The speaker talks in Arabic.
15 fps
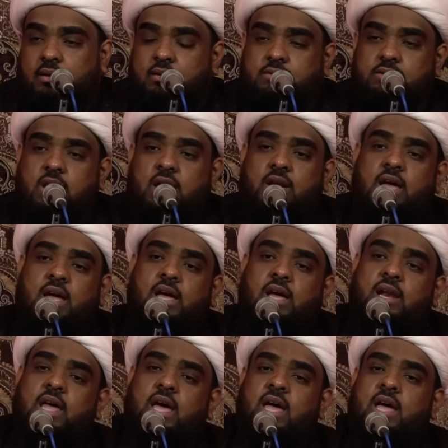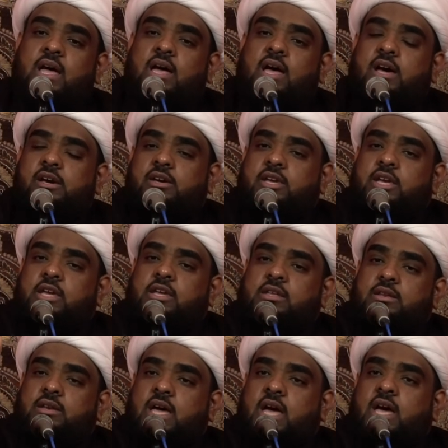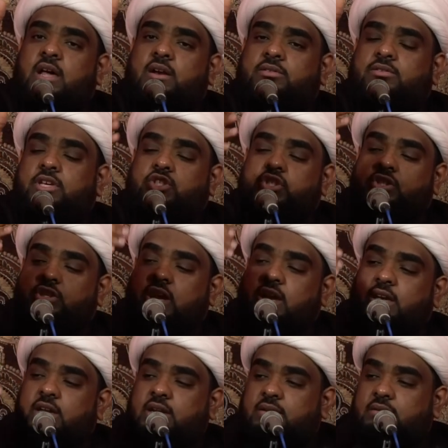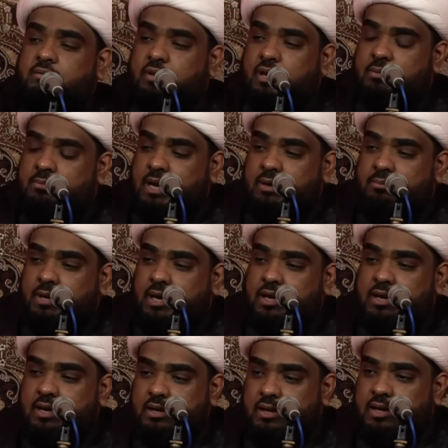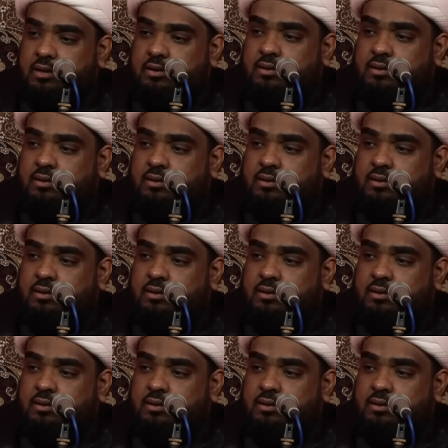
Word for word: تراه لا اكيد نار تشتعل امام عينيك